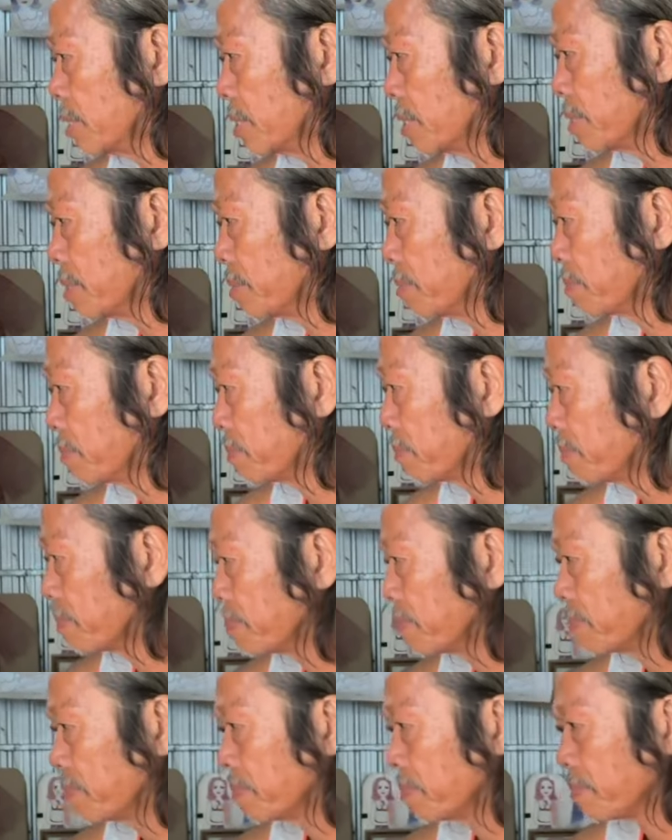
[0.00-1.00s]
rồi
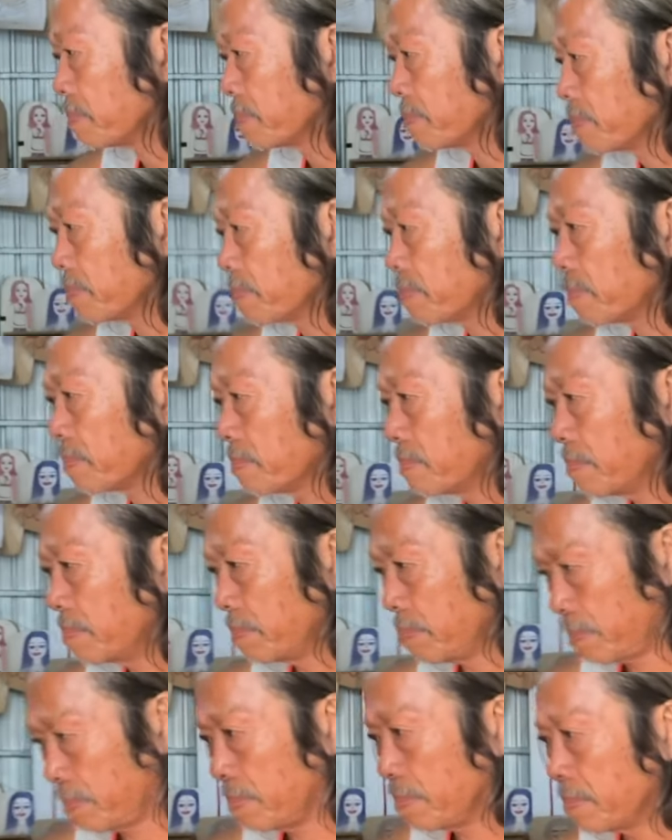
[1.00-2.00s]
hai năm rưỡi rồi
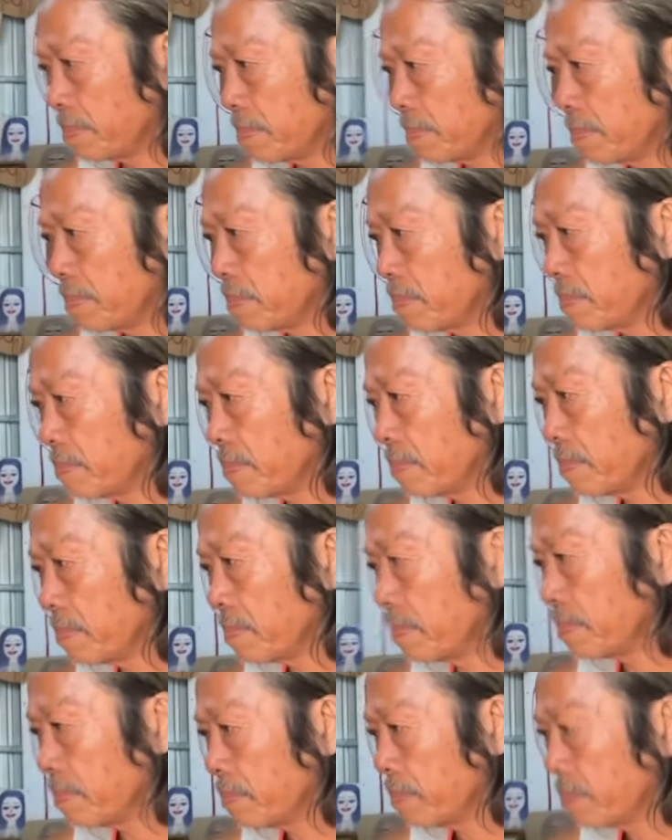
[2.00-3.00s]
có nghĩa là
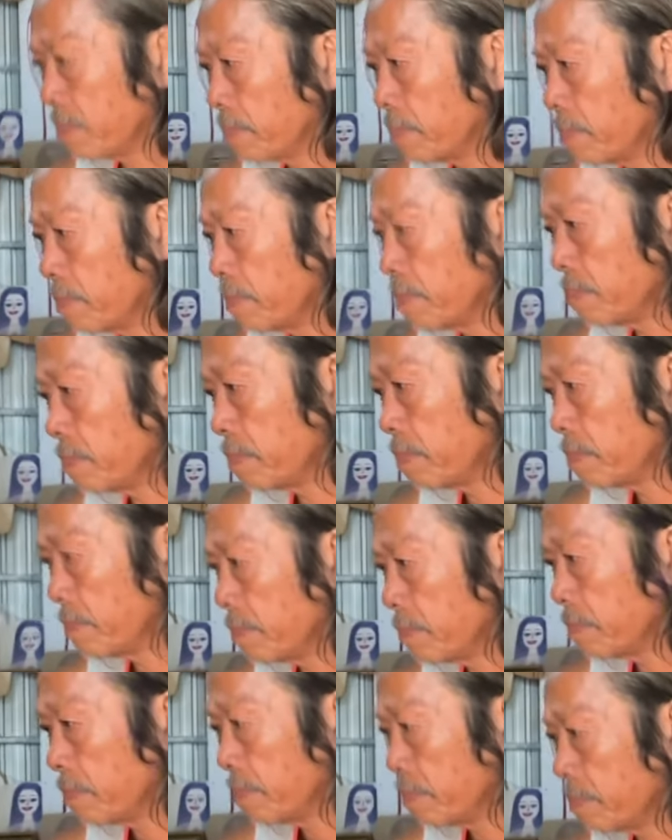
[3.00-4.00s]
chú
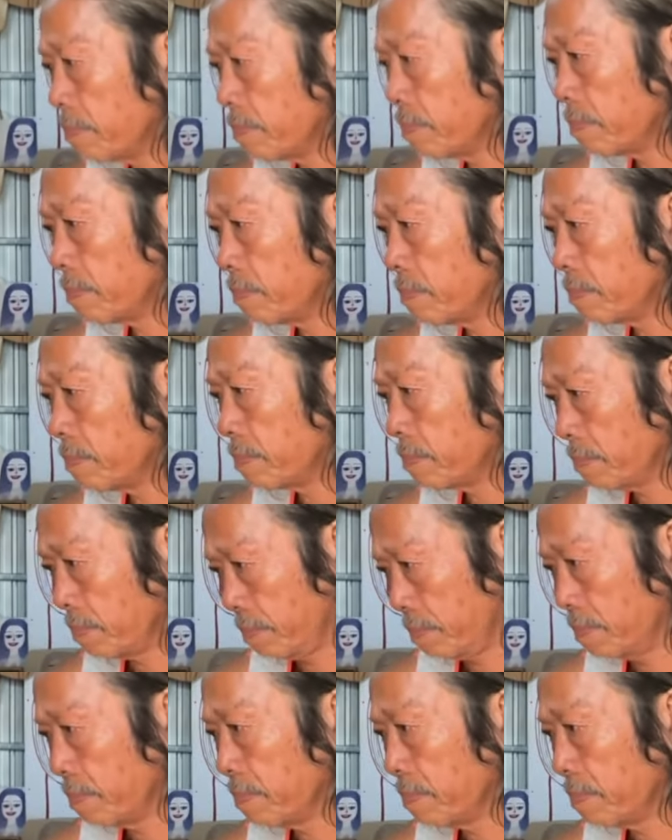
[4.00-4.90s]
thương nhớ cô quá hay sao